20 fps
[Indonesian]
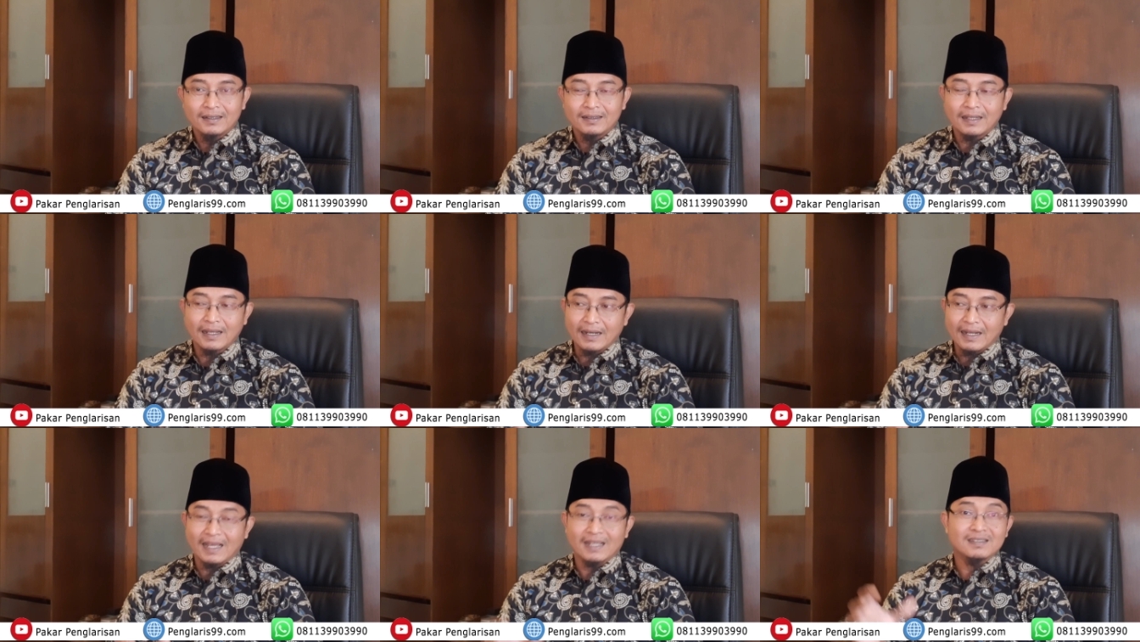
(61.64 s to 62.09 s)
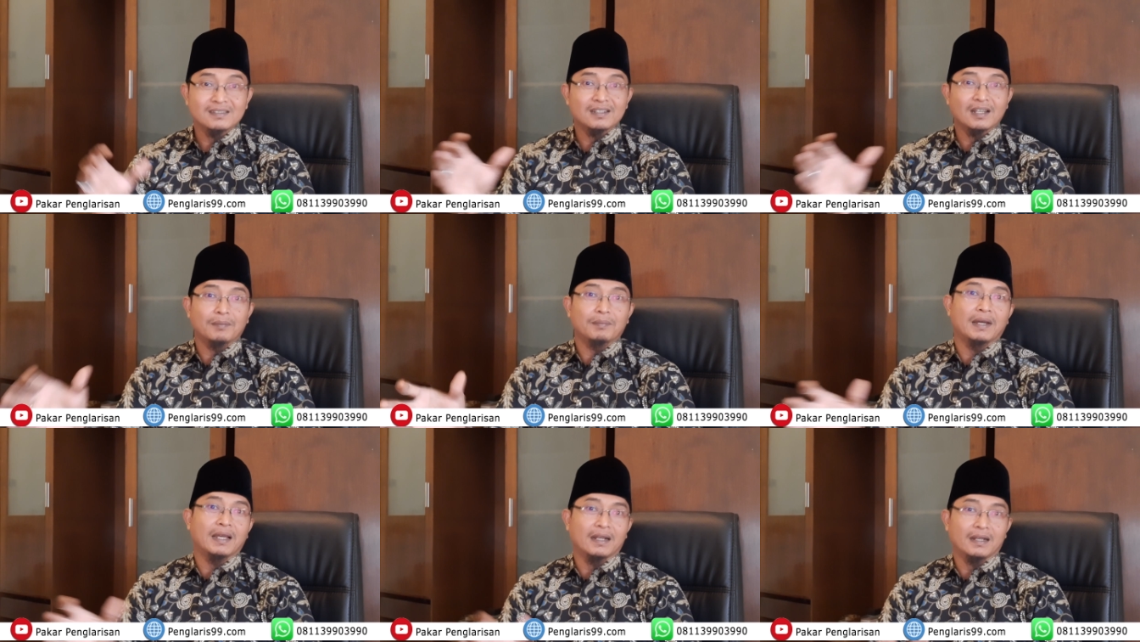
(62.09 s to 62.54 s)
dan
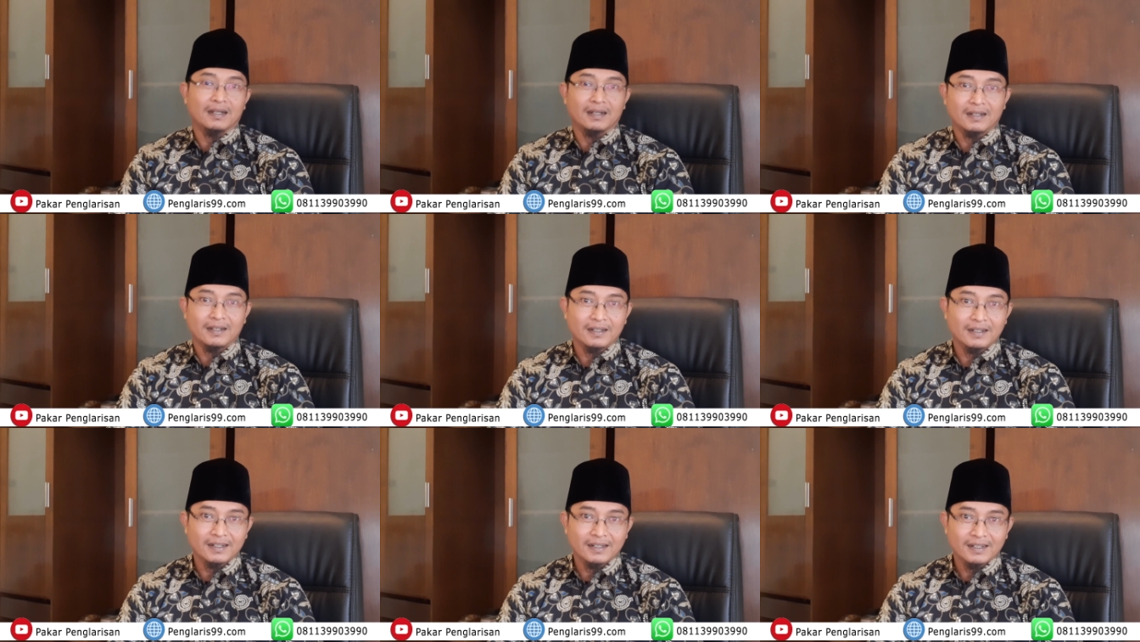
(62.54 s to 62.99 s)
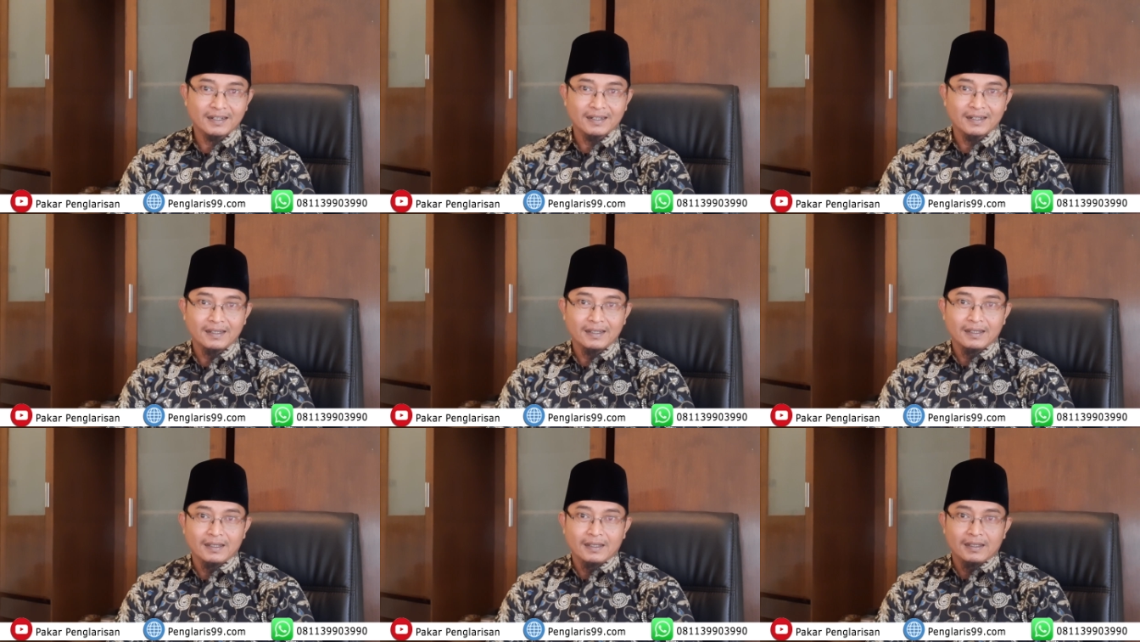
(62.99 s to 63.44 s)
ancaman,
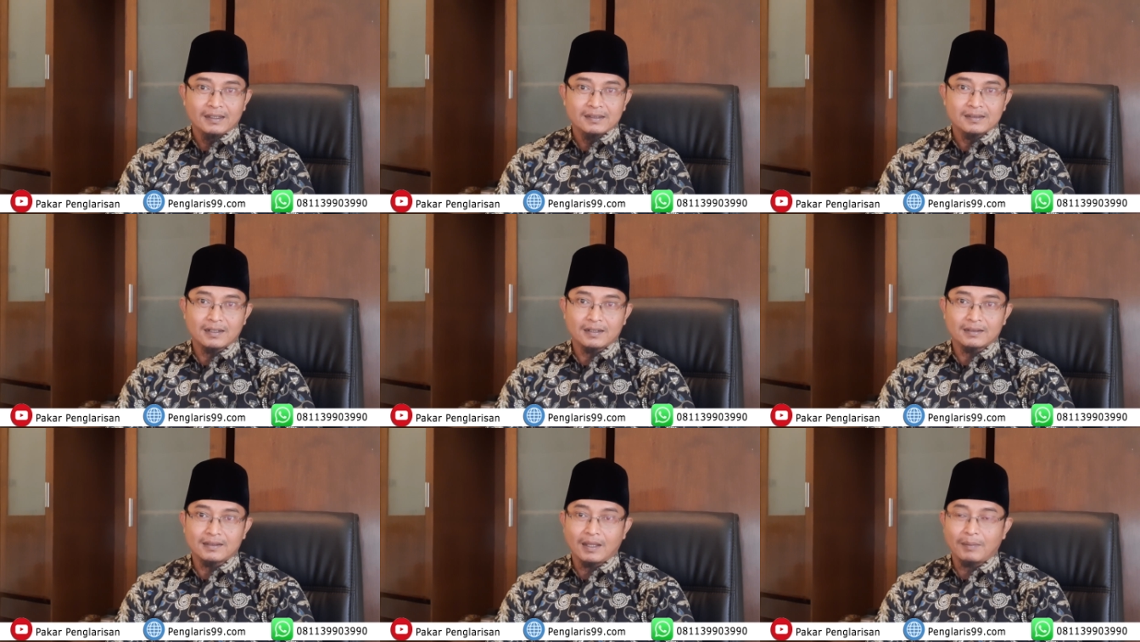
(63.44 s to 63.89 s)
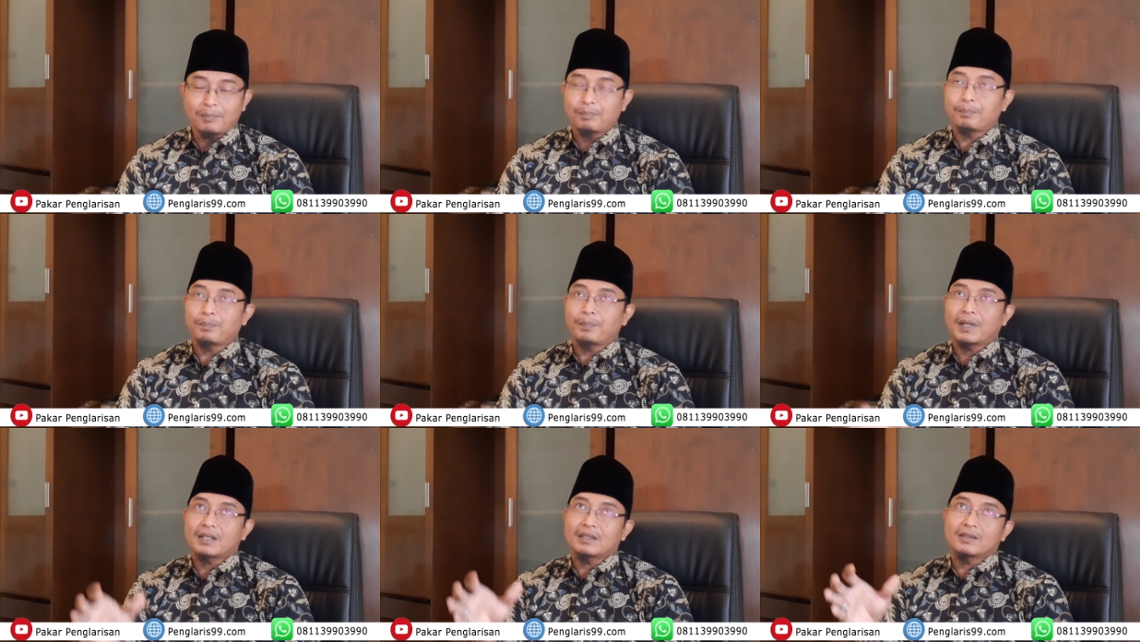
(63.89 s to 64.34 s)

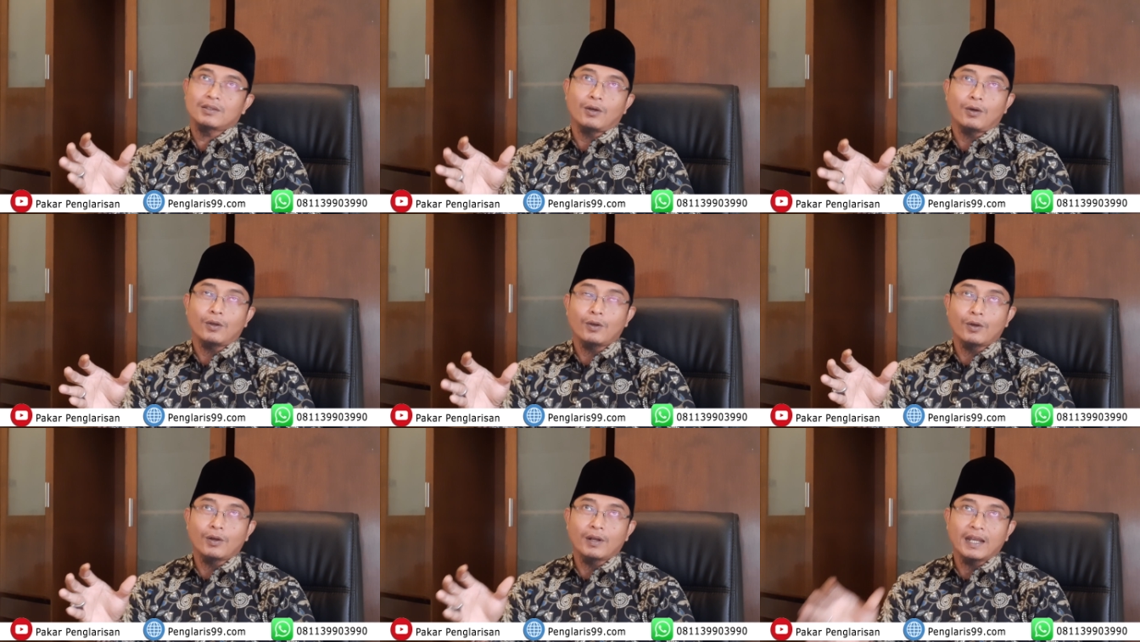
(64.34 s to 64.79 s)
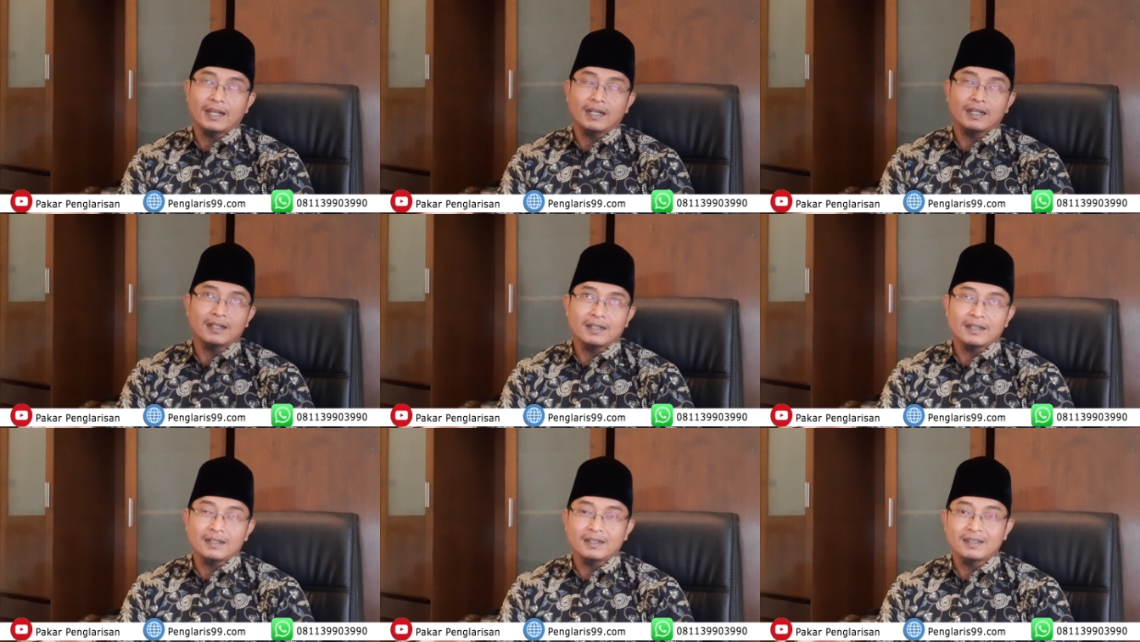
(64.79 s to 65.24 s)
serta
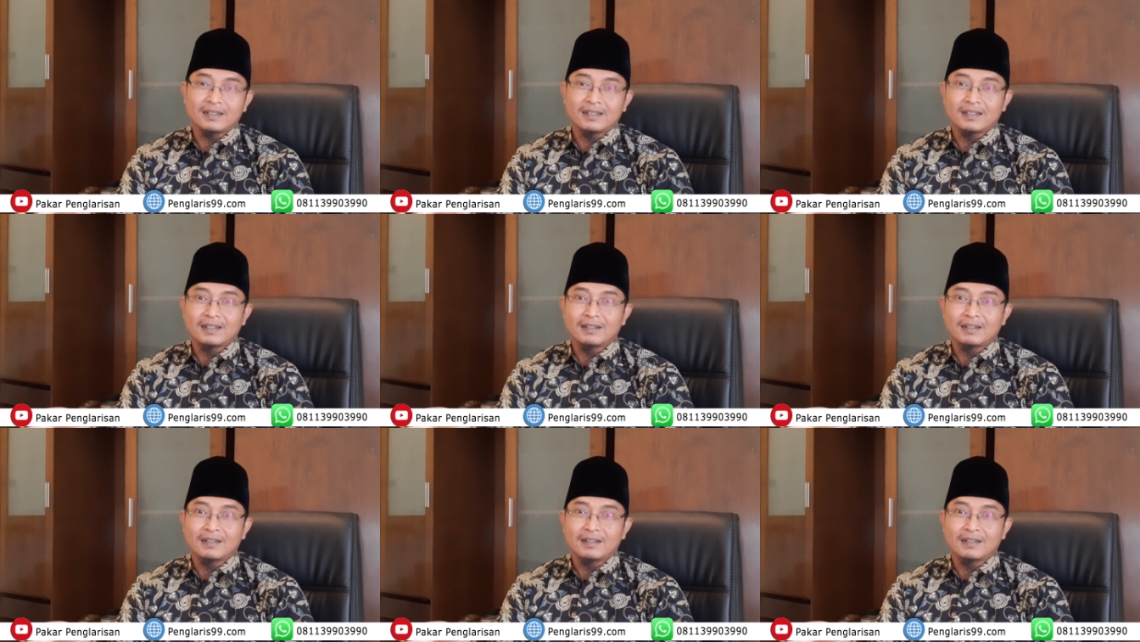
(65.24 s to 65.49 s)
pertolongan